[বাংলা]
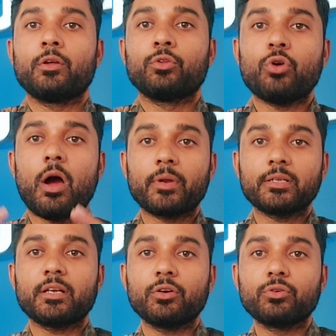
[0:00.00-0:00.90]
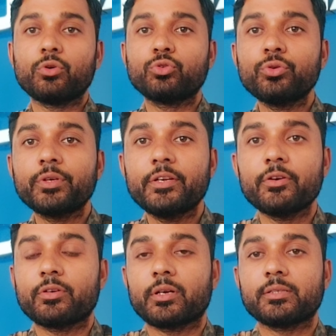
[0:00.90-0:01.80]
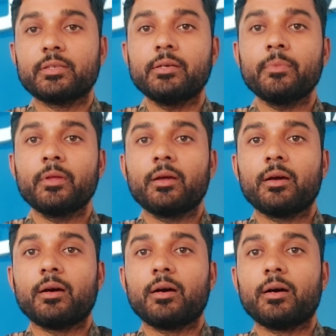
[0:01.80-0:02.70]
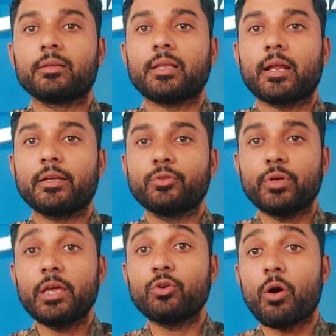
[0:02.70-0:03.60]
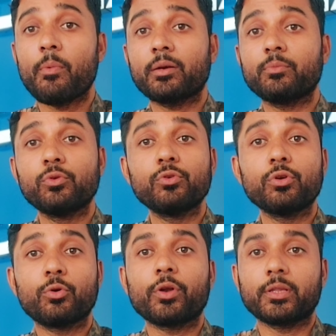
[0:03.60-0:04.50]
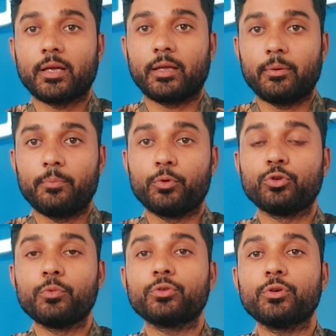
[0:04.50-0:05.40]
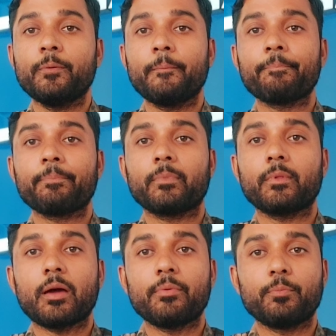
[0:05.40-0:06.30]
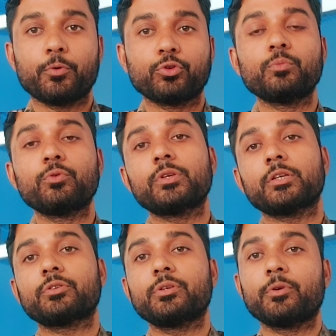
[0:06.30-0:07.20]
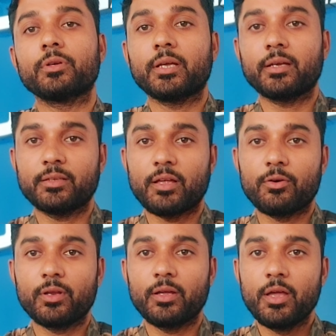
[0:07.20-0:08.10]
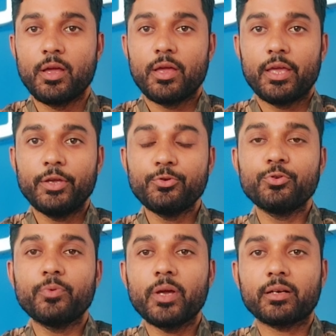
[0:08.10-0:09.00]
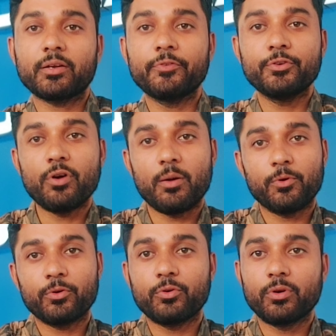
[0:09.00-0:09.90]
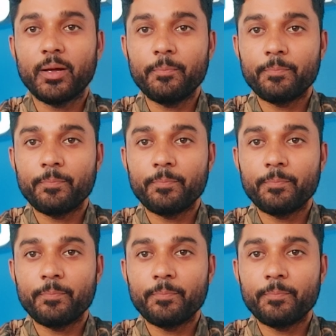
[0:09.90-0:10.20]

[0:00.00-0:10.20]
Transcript: তো আমরা যারা নতুন ক্রিয়েটর আছি তারা কিন্তু এই কমন ভুলগুলো করে থাকে প্রথমত আমি প্রথম ভুলটা যদি বলে থাকি তাহলে ইউটিউবে একটা ভিডিও আপলোড করলাম